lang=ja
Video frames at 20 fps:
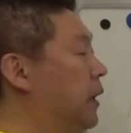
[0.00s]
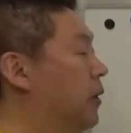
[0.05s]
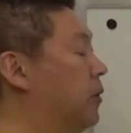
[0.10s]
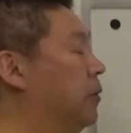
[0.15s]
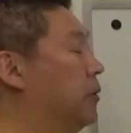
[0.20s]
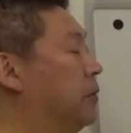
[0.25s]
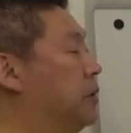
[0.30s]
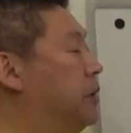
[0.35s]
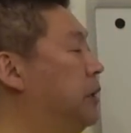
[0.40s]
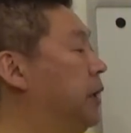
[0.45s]

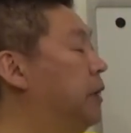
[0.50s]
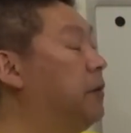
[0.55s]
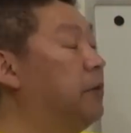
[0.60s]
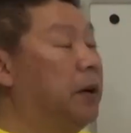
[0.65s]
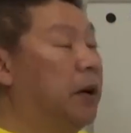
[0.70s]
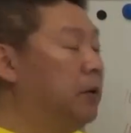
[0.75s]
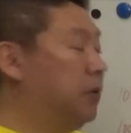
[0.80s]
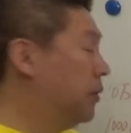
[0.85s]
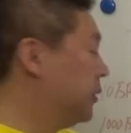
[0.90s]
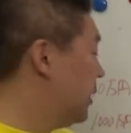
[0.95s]
この G
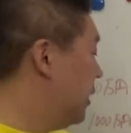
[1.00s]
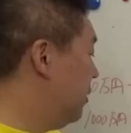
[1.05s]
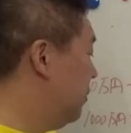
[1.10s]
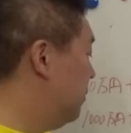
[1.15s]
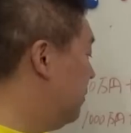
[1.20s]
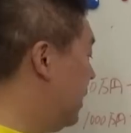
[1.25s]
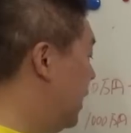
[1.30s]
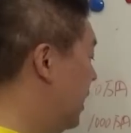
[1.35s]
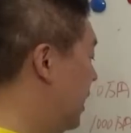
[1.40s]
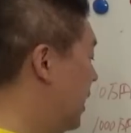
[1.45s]
クラウドさ
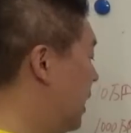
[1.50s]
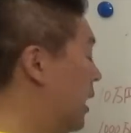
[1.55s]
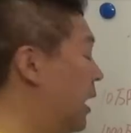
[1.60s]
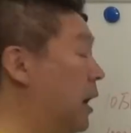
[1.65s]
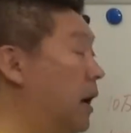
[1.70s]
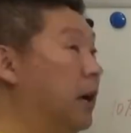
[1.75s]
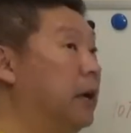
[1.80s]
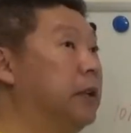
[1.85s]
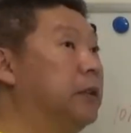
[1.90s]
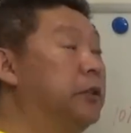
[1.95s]
ん
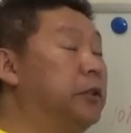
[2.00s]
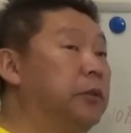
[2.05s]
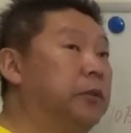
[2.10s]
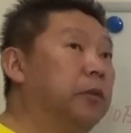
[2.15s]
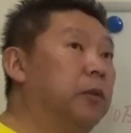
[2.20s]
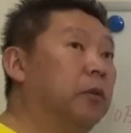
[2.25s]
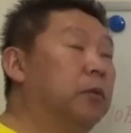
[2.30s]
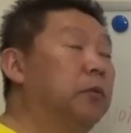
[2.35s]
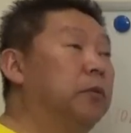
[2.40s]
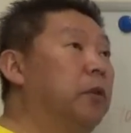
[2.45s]
は
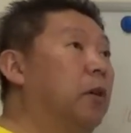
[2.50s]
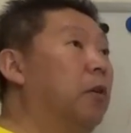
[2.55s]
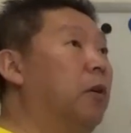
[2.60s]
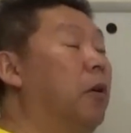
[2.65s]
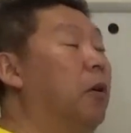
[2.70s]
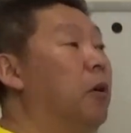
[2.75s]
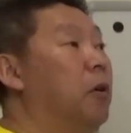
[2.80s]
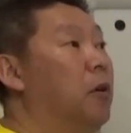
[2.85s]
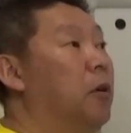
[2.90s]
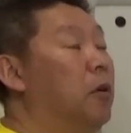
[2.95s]
中国
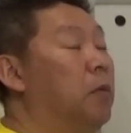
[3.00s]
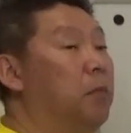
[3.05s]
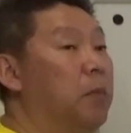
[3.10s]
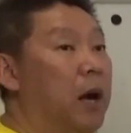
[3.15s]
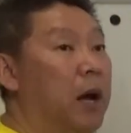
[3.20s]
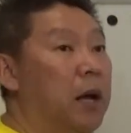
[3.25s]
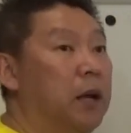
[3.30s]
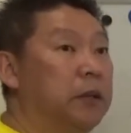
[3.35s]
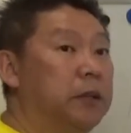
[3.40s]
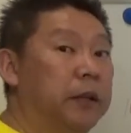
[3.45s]
の、
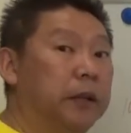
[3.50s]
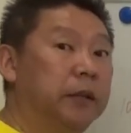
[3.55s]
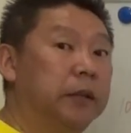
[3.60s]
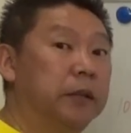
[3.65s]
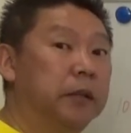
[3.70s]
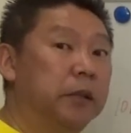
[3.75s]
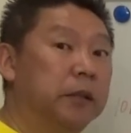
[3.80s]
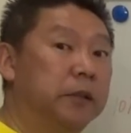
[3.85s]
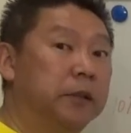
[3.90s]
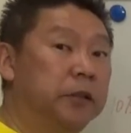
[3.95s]

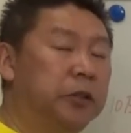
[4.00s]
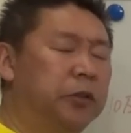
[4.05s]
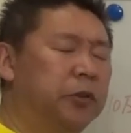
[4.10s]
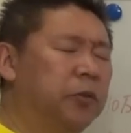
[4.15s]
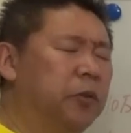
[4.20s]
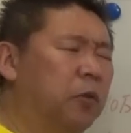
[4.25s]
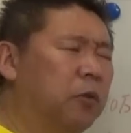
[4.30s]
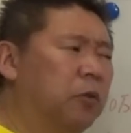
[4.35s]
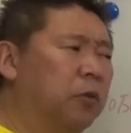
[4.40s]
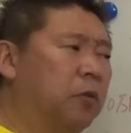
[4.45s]
中
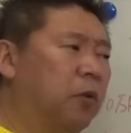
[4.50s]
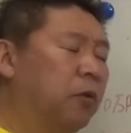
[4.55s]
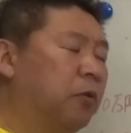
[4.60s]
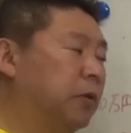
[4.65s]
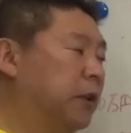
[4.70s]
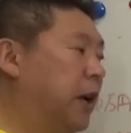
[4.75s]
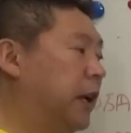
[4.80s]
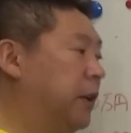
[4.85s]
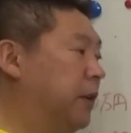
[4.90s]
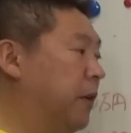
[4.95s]
国
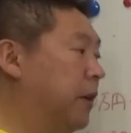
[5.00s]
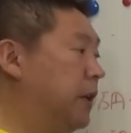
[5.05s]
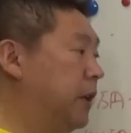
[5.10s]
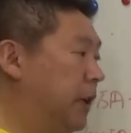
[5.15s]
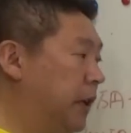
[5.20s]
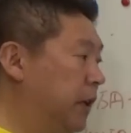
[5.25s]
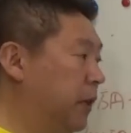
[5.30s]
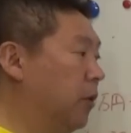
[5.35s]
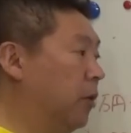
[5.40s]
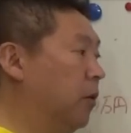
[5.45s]
国内では
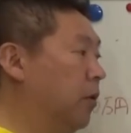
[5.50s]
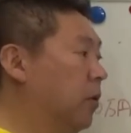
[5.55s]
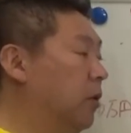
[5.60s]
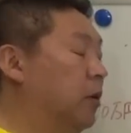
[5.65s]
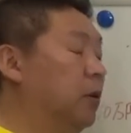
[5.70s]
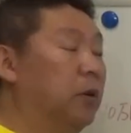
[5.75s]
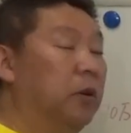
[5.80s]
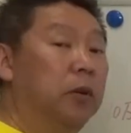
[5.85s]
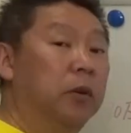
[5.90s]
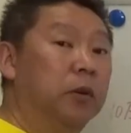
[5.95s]
2位の
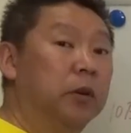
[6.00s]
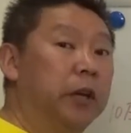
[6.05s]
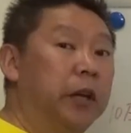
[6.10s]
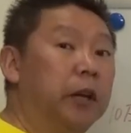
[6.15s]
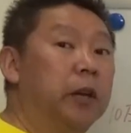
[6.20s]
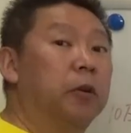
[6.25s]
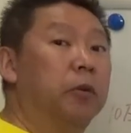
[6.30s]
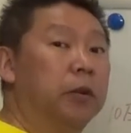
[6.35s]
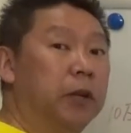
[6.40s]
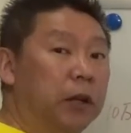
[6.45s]

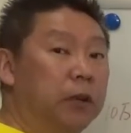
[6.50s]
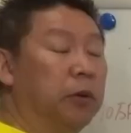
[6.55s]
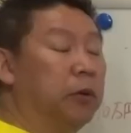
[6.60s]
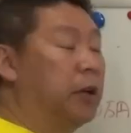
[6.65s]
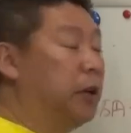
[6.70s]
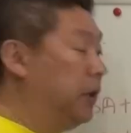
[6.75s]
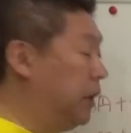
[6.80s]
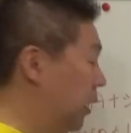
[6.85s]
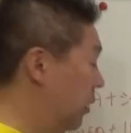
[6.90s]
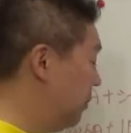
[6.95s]
企業だと
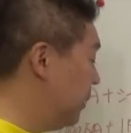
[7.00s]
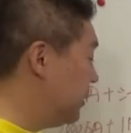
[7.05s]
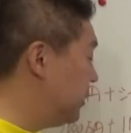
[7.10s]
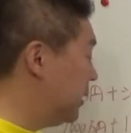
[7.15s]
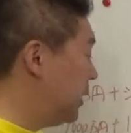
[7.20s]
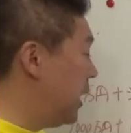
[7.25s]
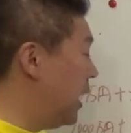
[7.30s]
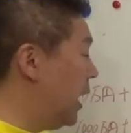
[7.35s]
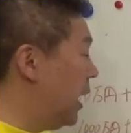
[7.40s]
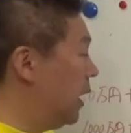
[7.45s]
聞いていま
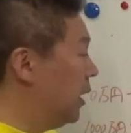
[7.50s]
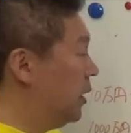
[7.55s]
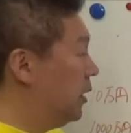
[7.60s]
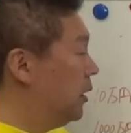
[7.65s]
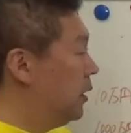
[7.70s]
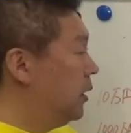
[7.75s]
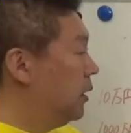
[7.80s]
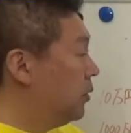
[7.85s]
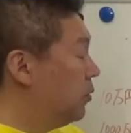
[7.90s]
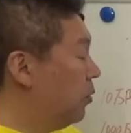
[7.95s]
すが、
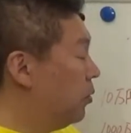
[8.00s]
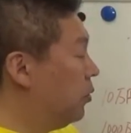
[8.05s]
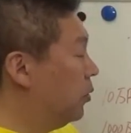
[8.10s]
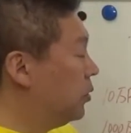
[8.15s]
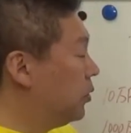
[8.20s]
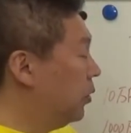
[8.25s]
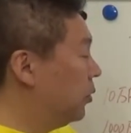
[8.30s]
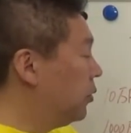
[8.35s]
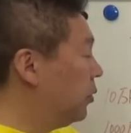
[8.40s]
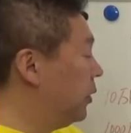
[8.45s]
こ
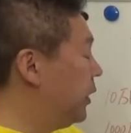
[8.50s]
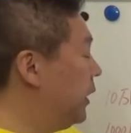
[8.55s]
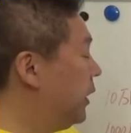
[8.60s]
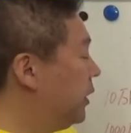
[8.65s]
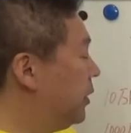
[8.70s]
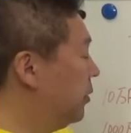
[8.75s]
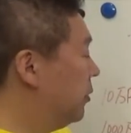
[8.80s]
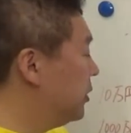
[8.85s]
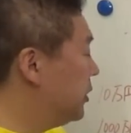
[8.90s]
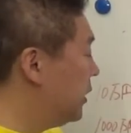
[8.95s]
こと
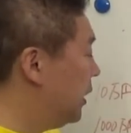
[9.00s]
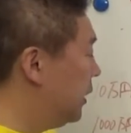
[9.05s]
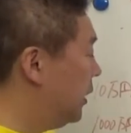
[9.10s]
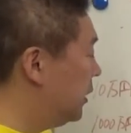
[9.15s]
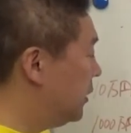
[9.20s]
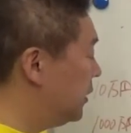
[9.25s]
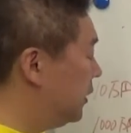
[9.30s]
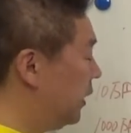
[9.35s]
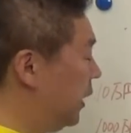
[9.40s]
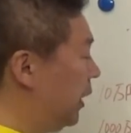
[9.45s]
取引をして
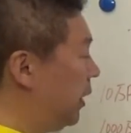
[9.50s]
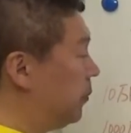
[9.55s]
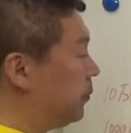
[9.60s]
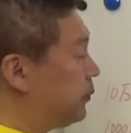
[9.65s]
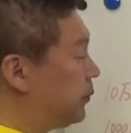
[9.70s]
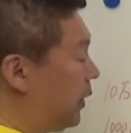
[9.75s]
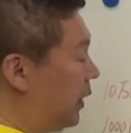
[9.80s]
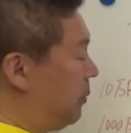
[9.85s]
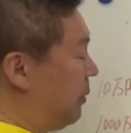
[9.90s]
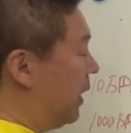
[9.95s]
ですね、
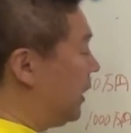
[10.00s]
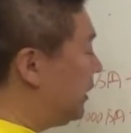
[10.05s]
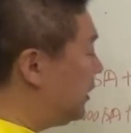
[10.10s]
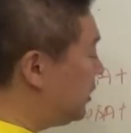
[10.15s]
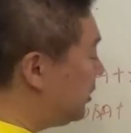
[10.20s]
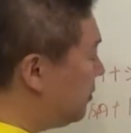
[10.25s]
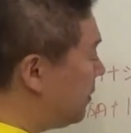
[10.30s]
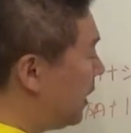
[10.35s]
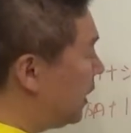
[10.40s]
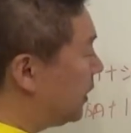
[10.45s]
今
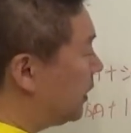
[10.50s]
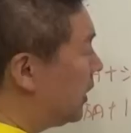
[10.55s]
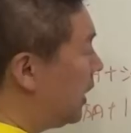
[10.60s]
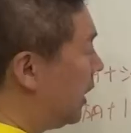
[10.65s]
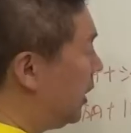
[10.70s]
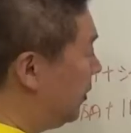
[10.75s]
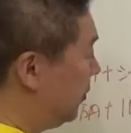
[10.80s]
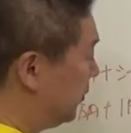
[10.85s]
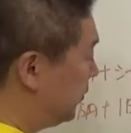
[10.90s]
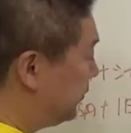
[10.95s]
1万
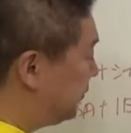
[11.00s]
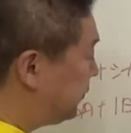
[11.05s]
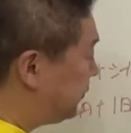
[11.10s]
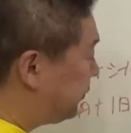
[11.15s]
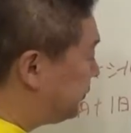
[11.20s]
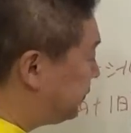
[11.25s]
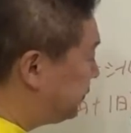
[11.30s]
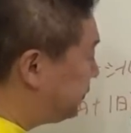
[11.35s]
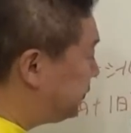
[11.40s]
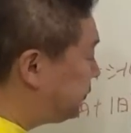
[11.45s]
台
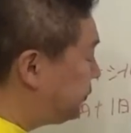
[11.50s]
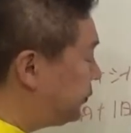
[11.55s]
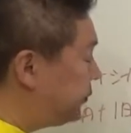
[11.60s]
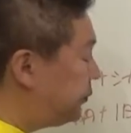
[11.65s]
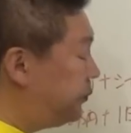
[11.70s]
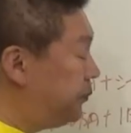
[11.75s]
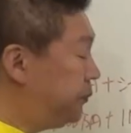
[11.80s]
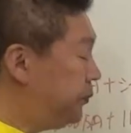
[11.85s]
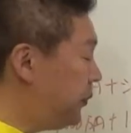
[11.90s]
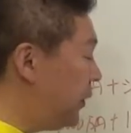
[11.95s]

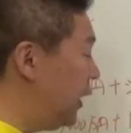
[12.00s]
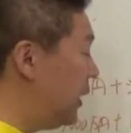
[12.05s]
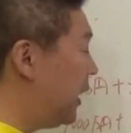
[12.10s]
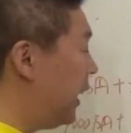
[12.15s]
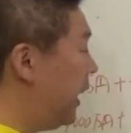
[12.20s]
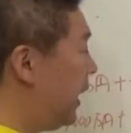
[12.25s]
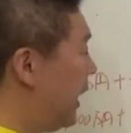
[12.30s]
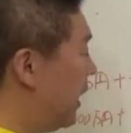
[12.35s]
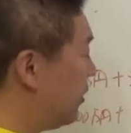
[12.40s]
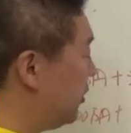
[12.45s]

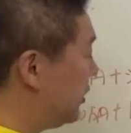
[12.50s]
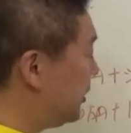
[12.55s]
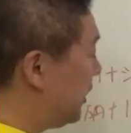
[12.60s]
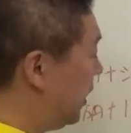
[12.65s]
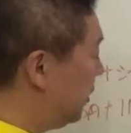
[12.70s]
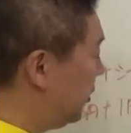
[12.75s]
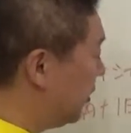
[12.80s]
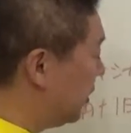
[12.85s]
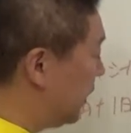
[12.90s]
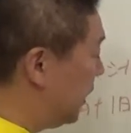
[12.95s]
契約して
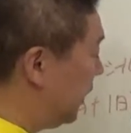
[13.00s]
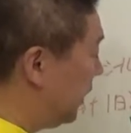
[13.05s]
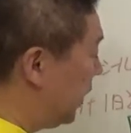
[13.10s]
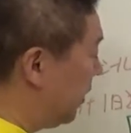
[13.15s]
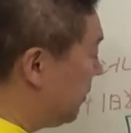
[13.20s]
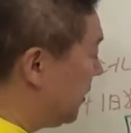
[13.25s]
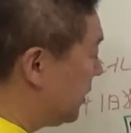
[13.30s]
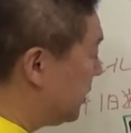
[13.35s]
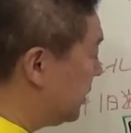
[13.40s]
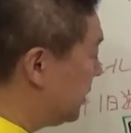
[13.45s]
ると聞いて
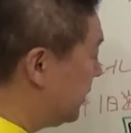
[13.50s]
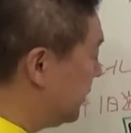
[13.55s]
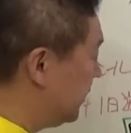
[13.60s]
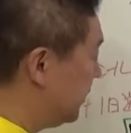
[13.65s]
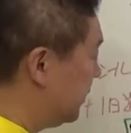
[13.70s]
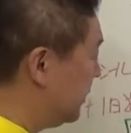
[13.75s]
います。